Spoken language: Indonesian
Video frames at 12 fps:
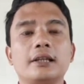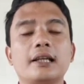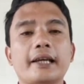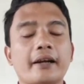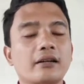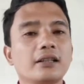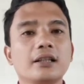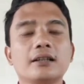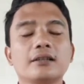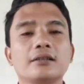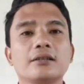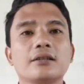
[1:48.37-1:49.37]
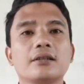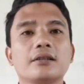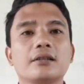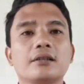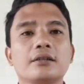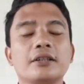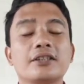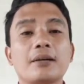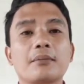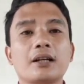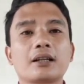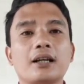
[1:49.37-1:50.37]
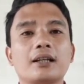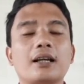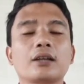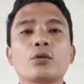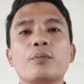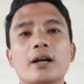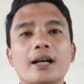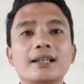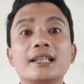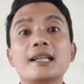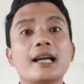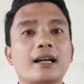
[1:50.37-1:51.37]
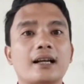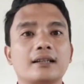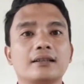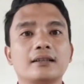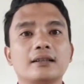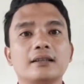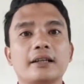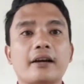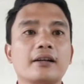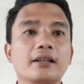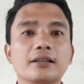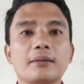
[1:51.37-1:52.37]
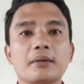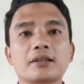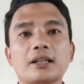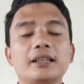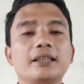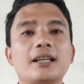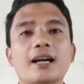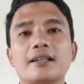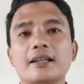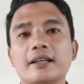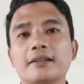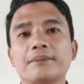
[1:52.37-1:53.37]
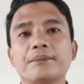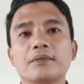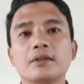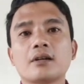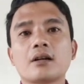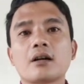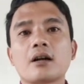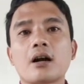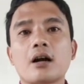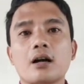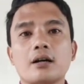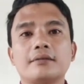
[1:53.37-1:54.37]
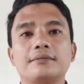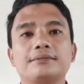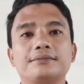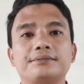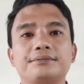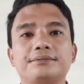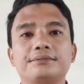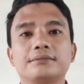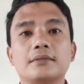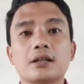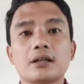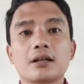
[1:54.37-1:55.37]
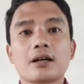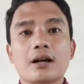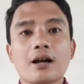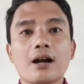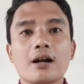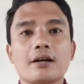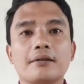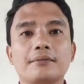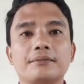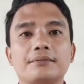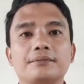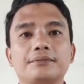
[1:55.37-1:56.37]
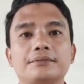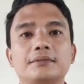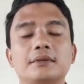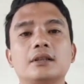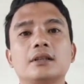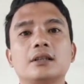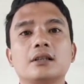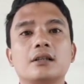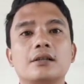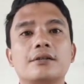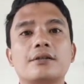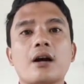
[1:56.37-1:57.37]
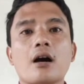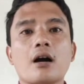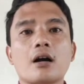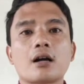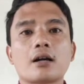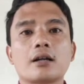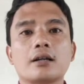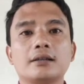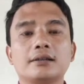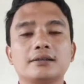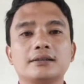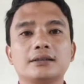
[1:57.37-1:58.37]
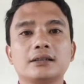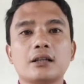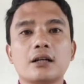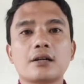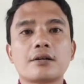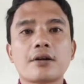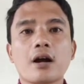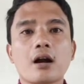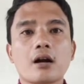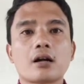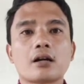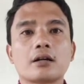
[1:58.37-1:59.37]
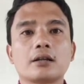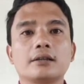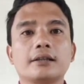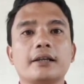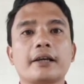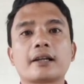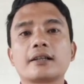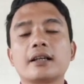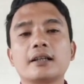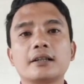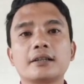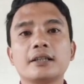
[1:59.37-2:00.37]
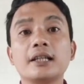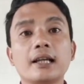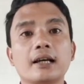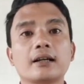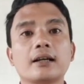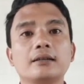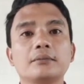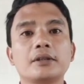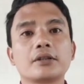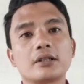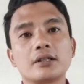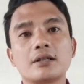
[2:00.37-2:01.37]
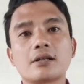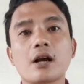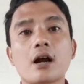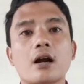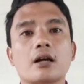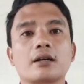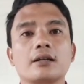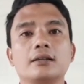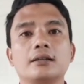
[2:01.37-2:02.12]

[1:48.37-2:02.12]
R-nya disamarkan atau bahkan dihilangkan. R-nya sama sekali tidak ada ya. Car. Car. Dark. Dark. R-nya dihilangkan menjadi dark